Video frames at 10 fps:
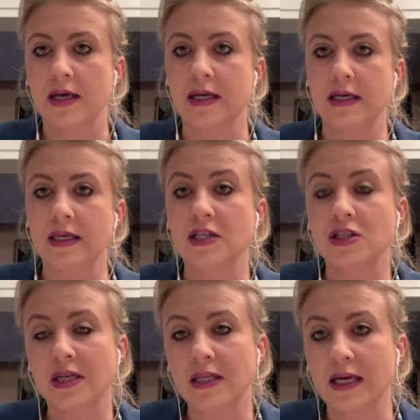E,
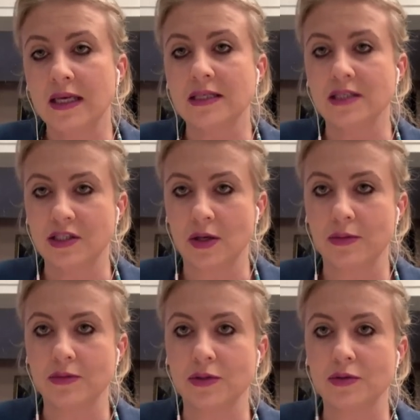jeżeli tak jest,
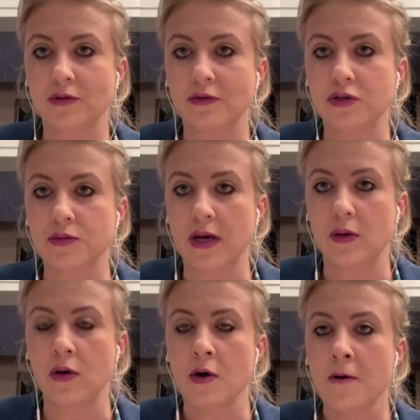chciałabym, cokolwiek żeby
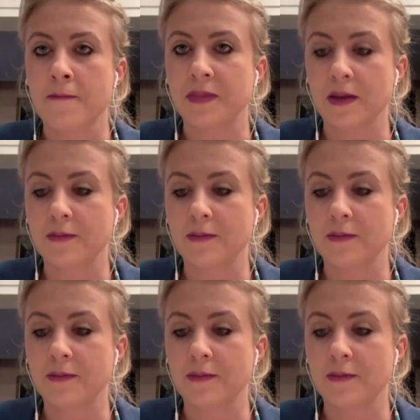to To e,